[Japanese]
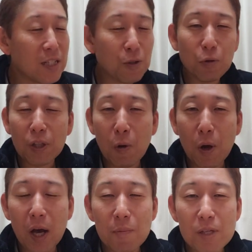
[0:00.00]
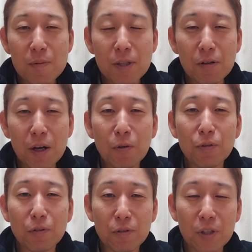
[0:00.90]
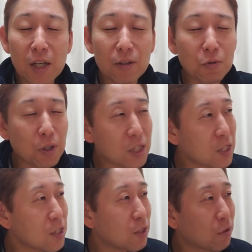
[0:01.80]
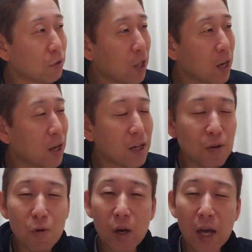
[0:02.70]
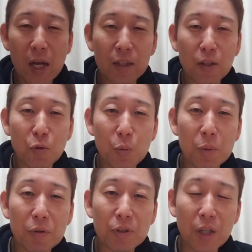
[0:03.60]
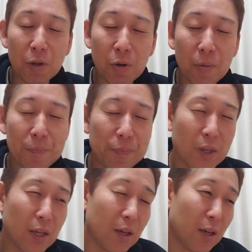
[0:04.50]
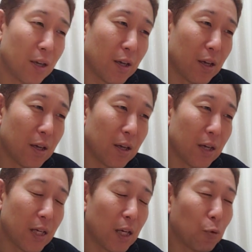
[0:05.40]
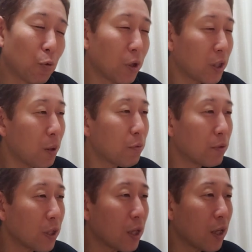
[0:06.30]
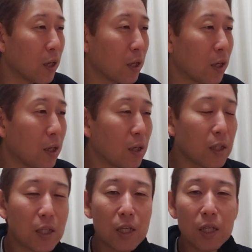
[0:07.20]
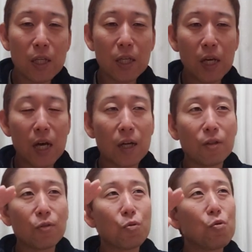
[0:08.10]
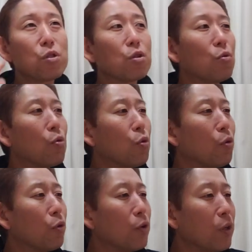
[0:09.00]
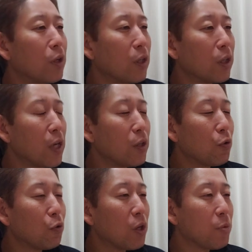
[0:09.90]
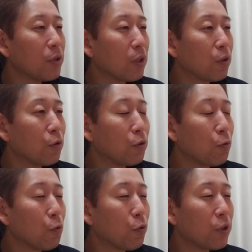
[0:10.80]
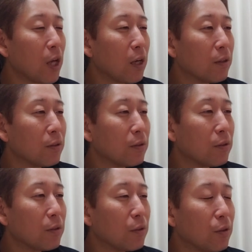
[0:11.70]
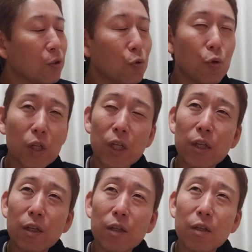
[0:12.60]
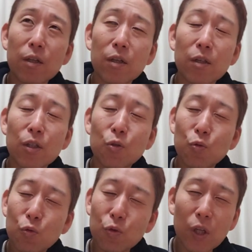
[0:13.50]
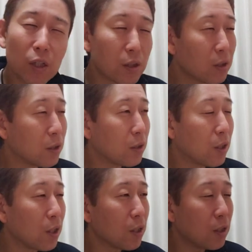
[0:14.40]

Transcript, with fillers: 良さを噛み締めてる顔っていうんですか、それがジェシー君3回4回あったと思いますけど、いや、あの、これ多分ね、キーが少しこう、原曲の山下達郎さんより低くなってい